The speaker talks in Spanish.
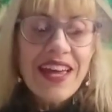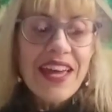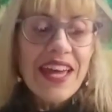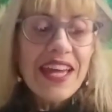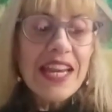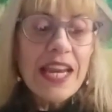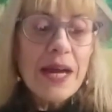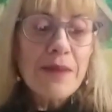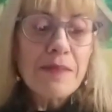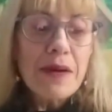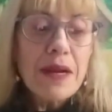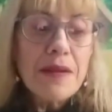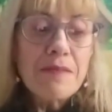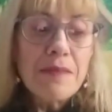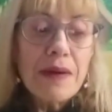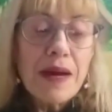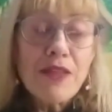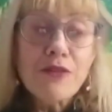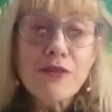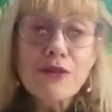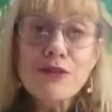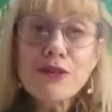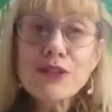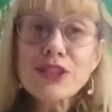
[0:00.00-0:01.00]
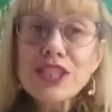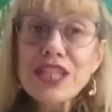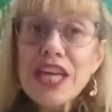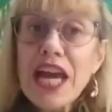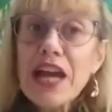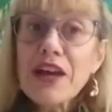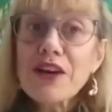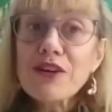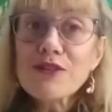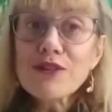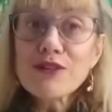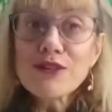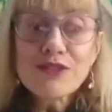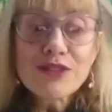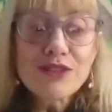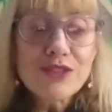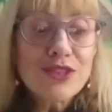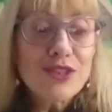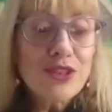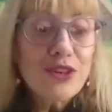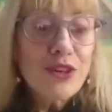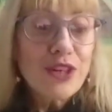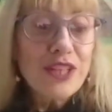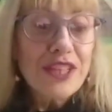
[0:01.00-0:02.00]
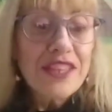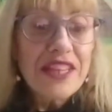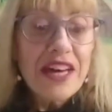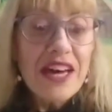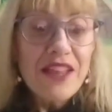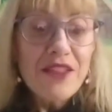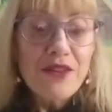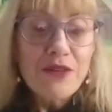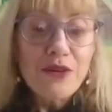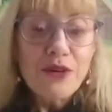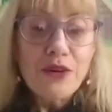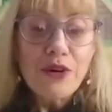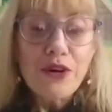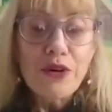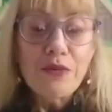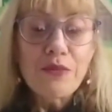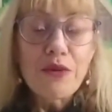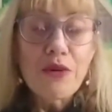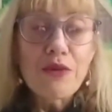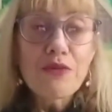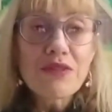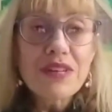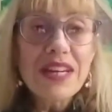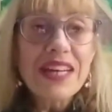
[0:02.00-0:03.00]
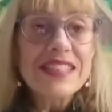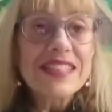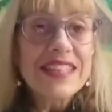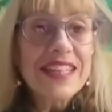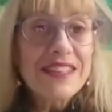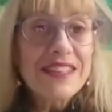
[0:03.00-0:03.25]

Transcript: el apalpador se ha consolidado como una